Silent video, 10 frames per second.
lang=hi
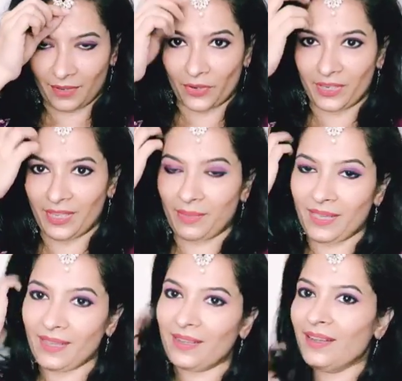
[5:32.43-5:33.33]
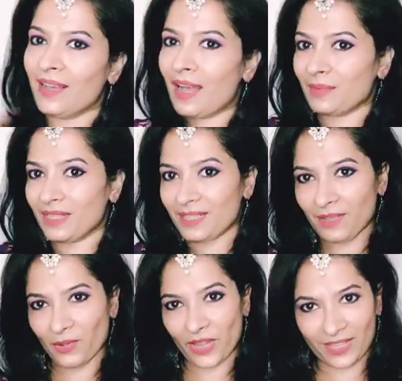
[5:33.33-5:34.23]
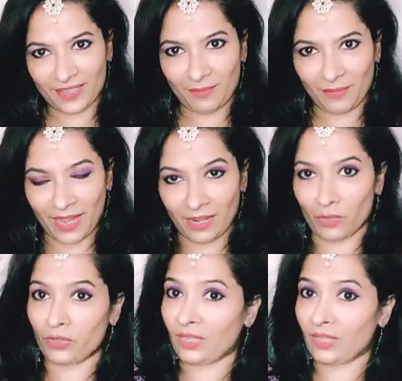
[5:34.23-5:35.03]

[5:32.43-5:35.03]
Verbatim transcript: और ये भी आप किसी भी ओकेज़न पहन लो